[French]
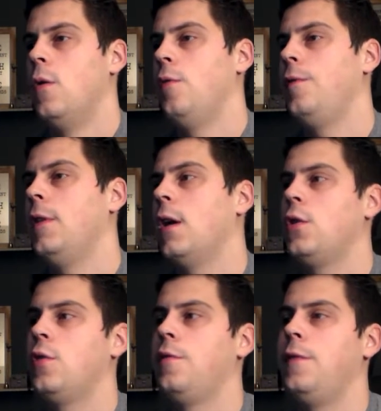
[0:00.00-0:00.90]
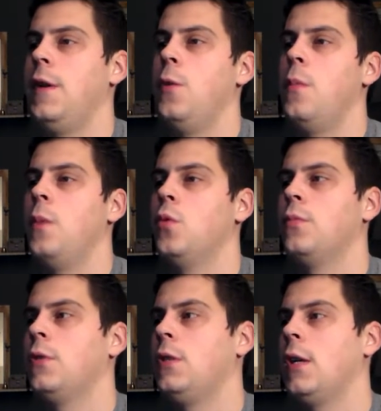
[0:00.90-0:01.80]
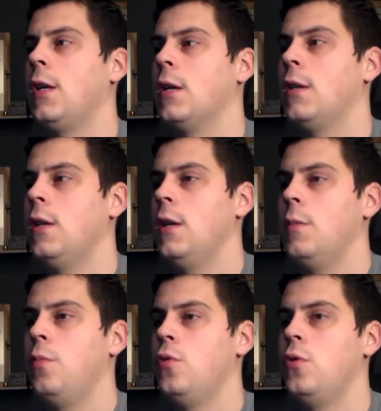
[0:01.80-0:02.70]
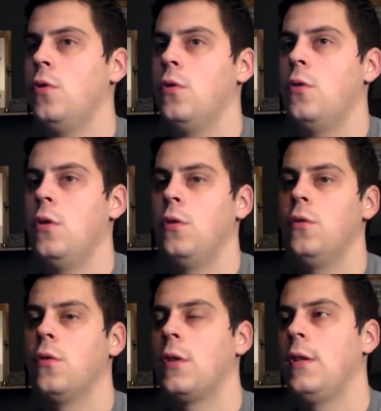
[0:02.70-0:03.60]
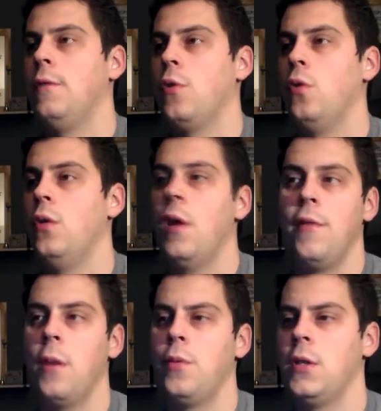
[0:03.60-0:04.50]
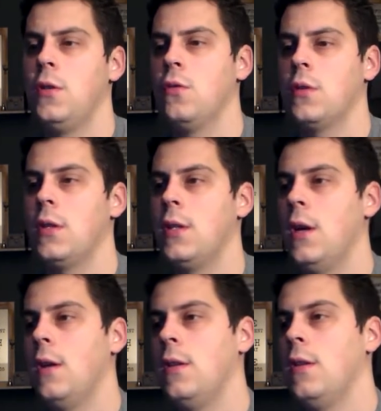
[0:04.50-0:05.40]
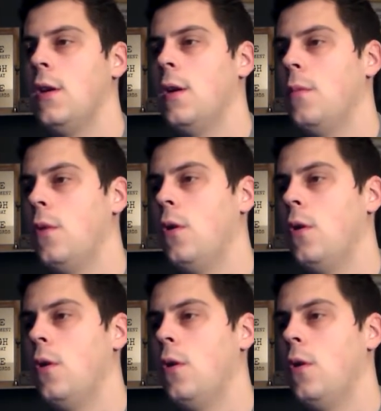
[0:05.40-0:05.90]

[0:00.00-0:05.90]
au final, je fais le même nombre de tirs cadrés et plus de tentatives que lui. Il avait la possession, ça c'est indéniable.